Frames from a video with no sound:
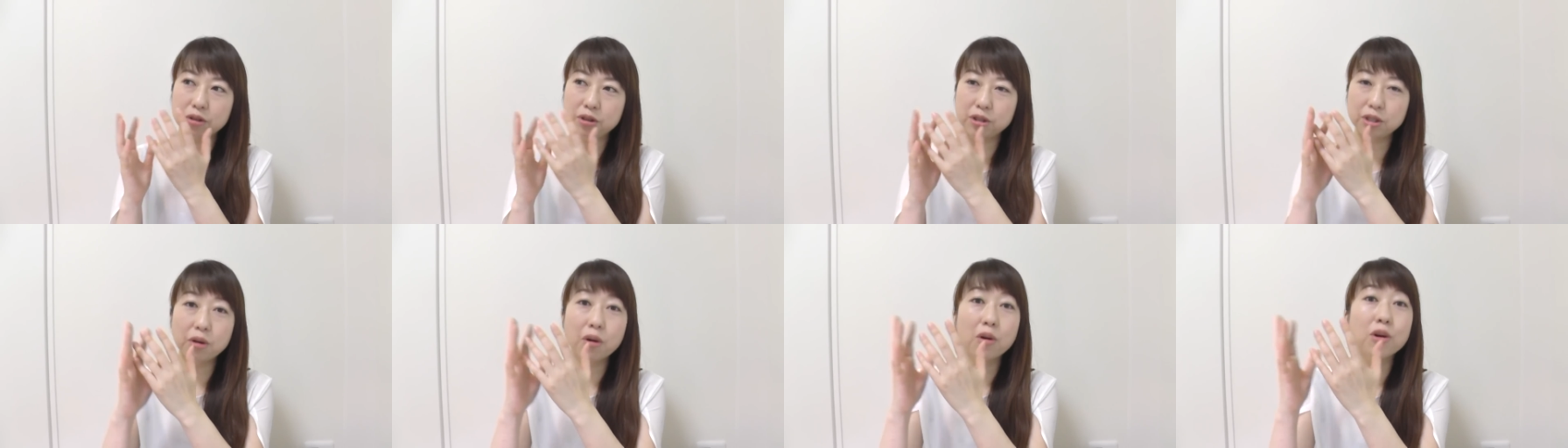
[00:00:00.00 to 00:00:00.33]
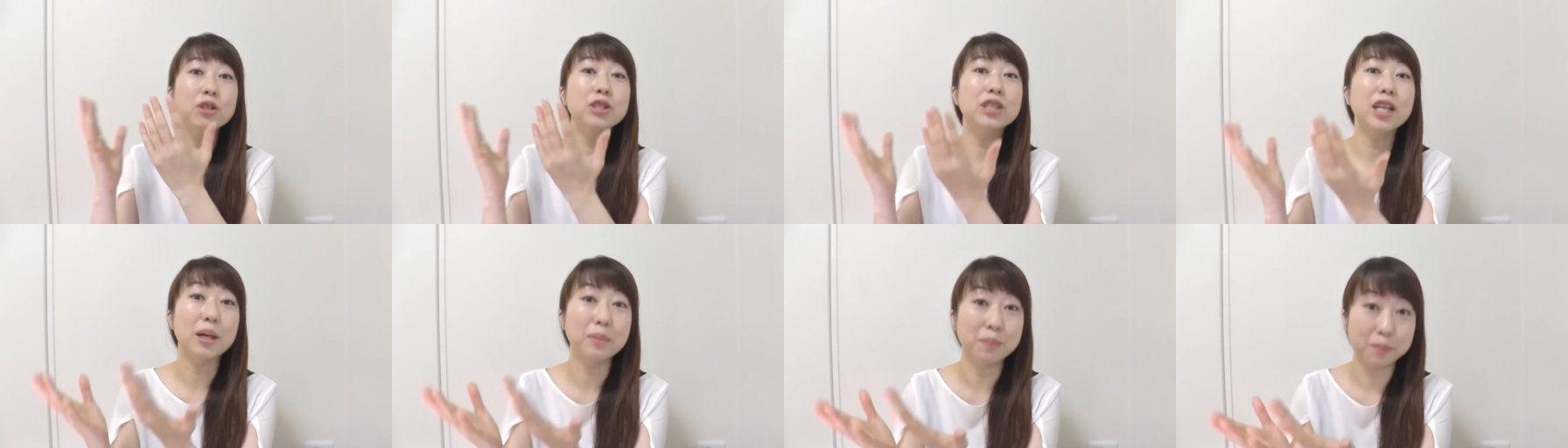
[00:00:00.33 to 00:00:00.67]

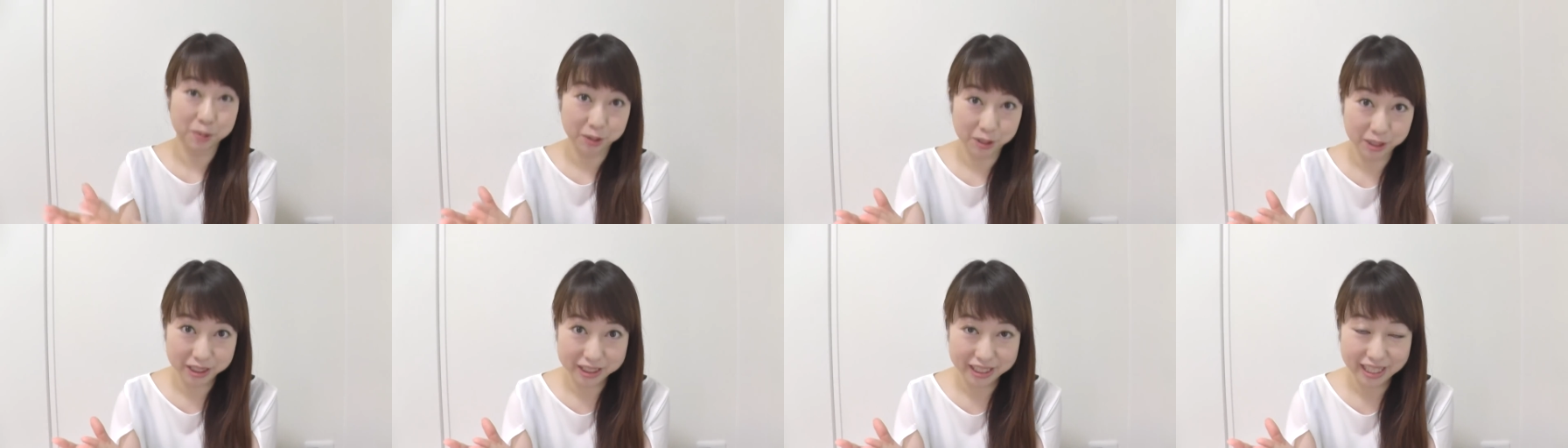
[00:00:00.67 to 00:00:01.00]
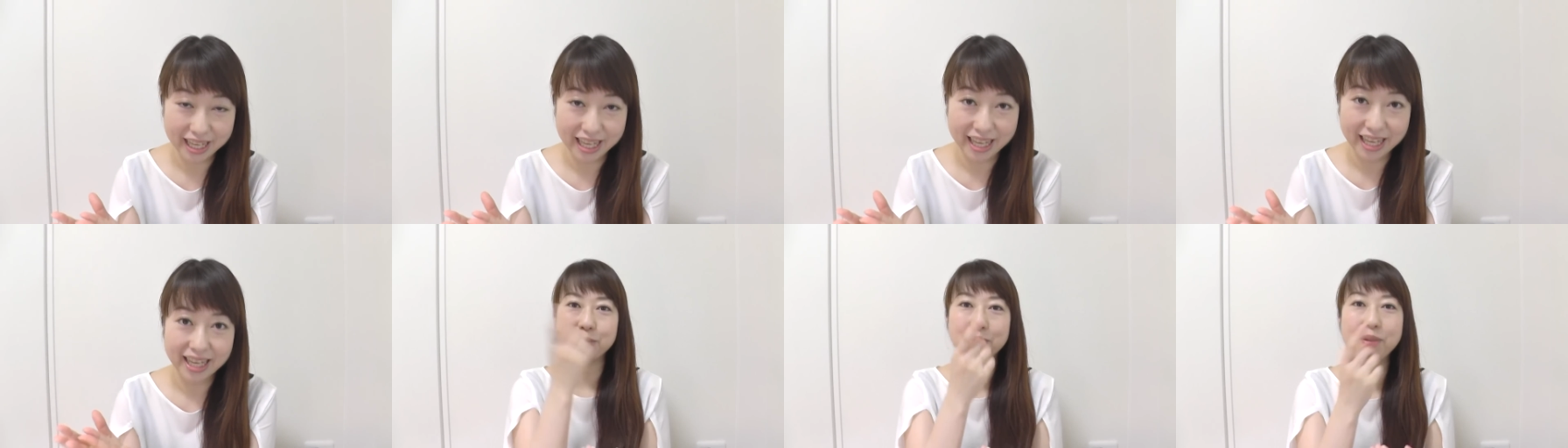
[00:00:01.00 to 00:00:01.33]
クローズアップし
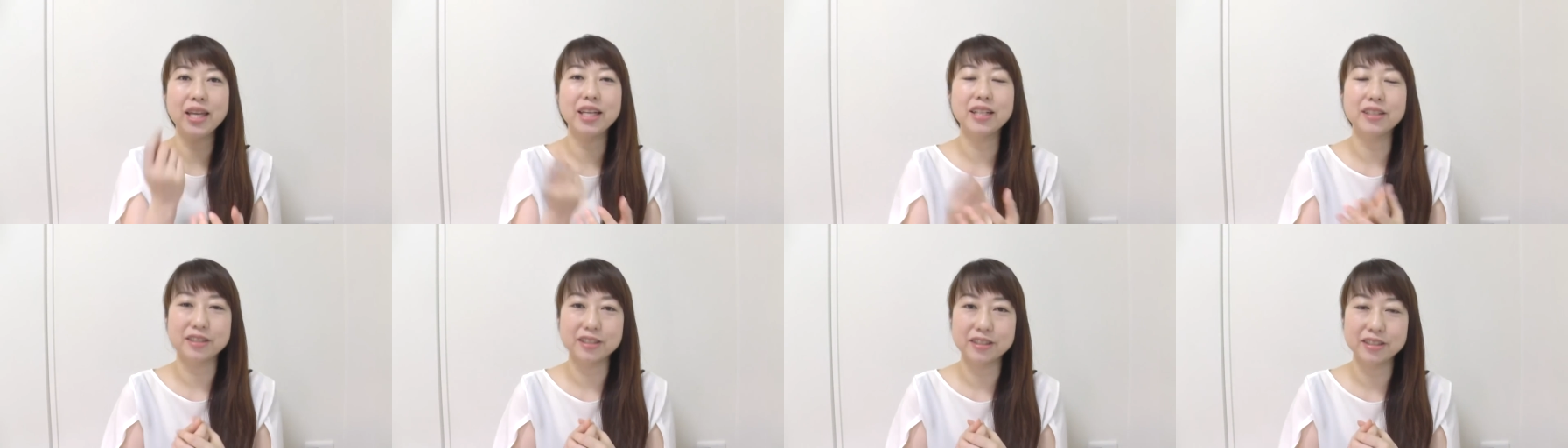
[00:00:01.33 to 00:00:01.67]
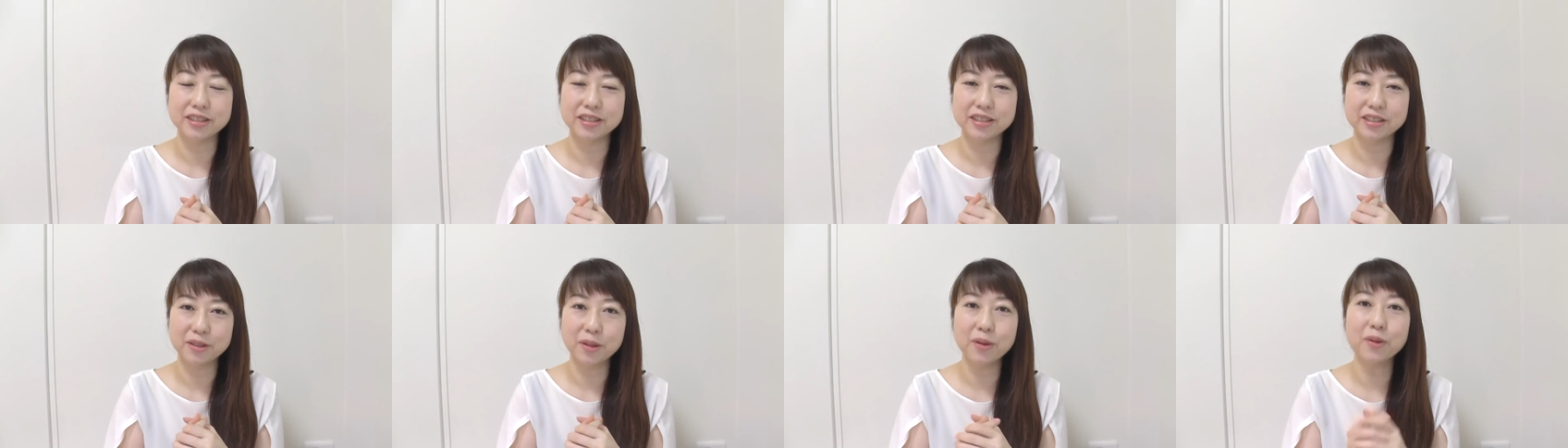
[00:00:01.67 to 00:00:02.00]
てメイク
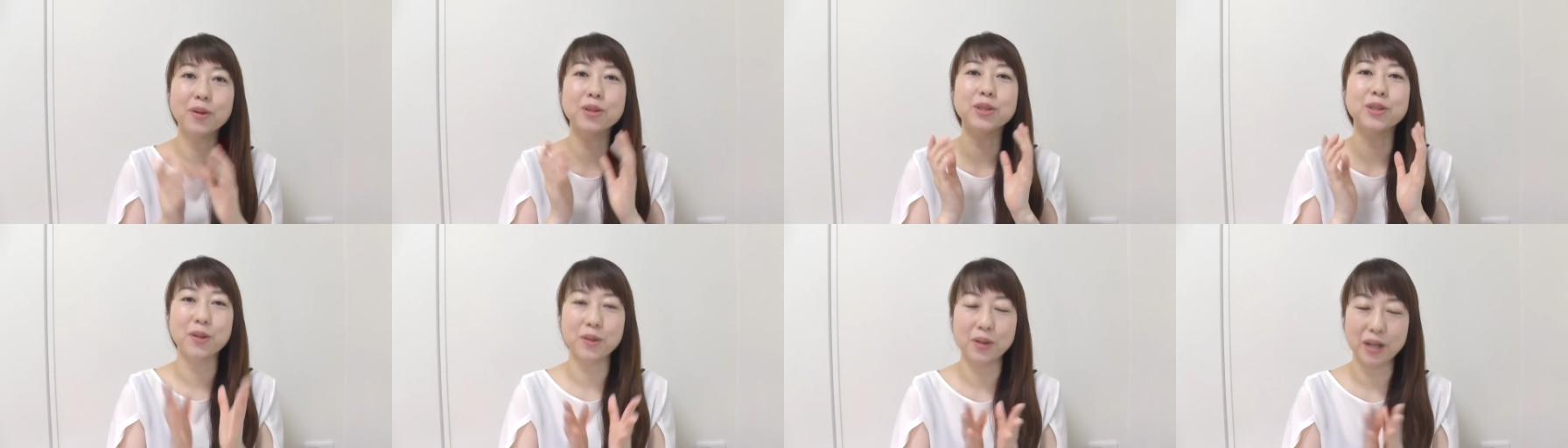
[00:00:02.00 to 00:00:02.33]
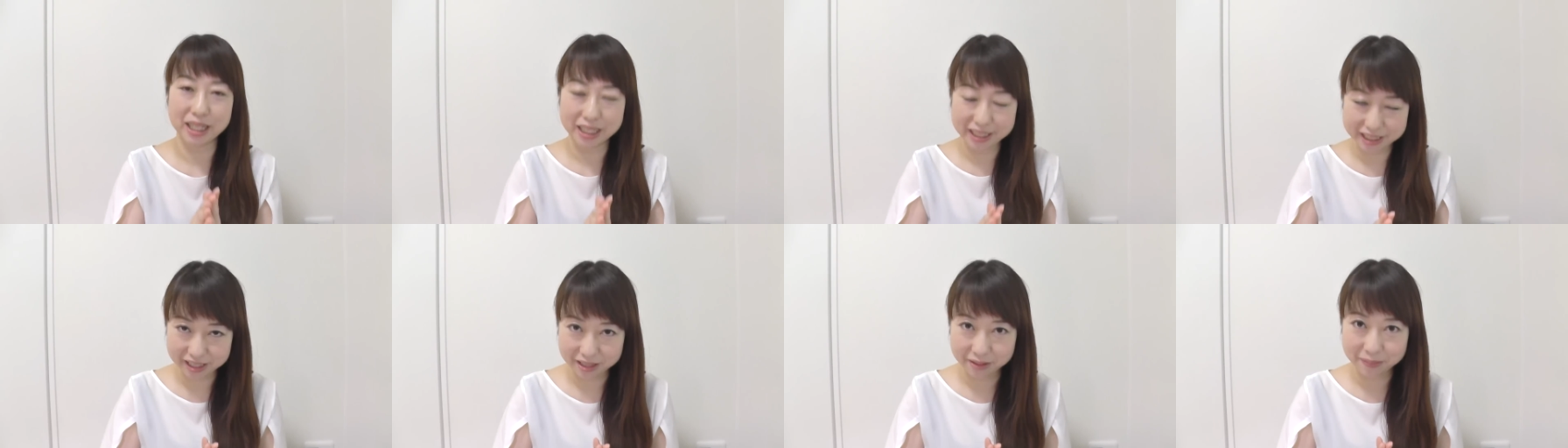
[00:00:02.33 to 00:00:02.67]
をご紹
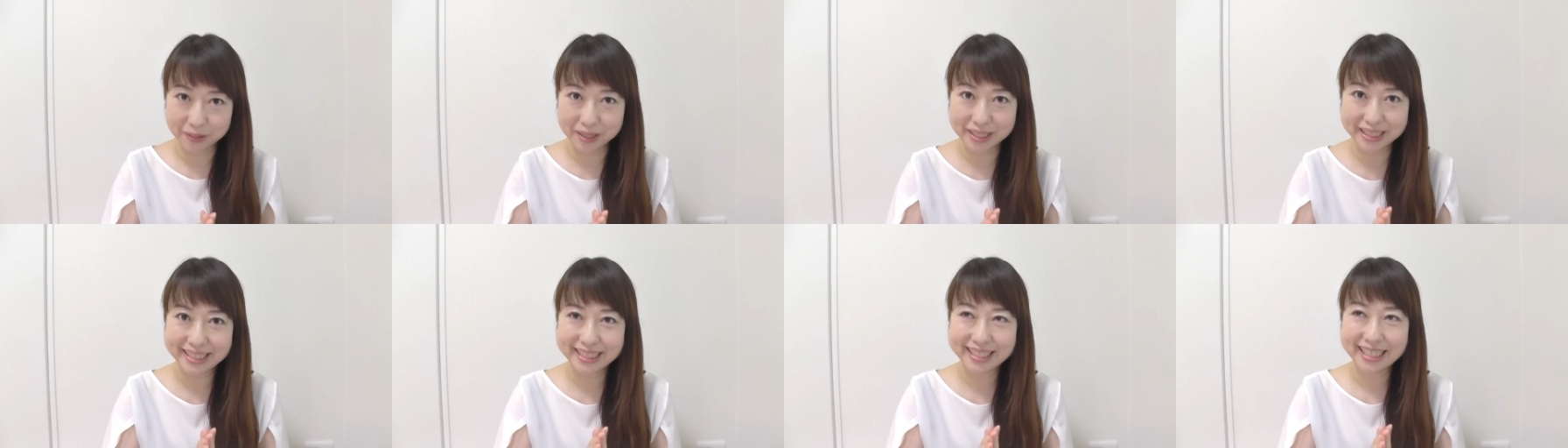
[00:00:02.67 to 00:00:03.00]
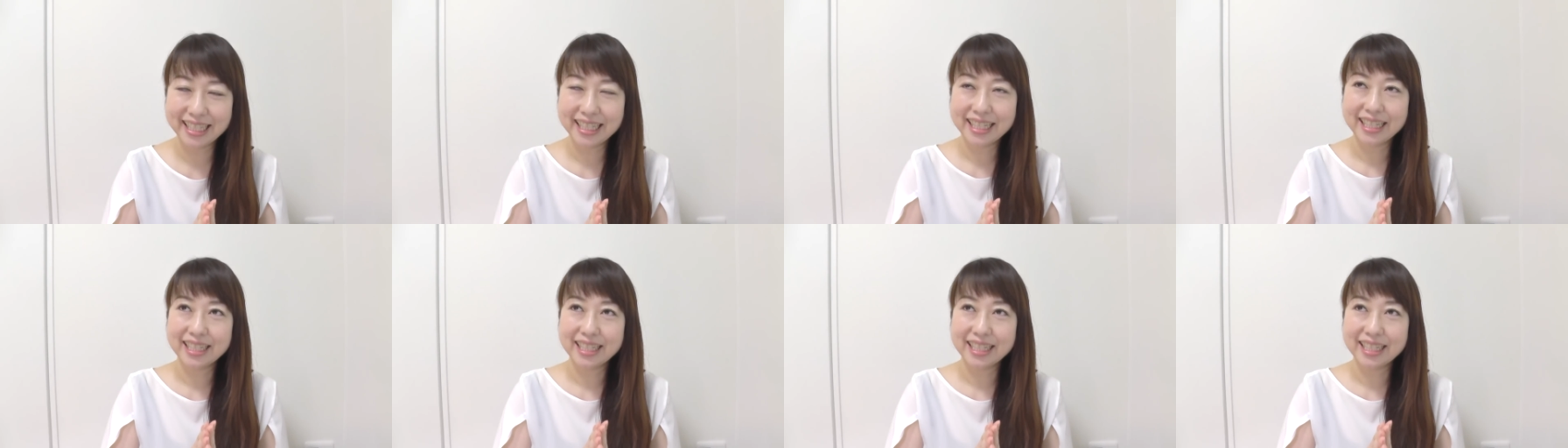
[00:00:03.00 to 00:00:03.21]
介しています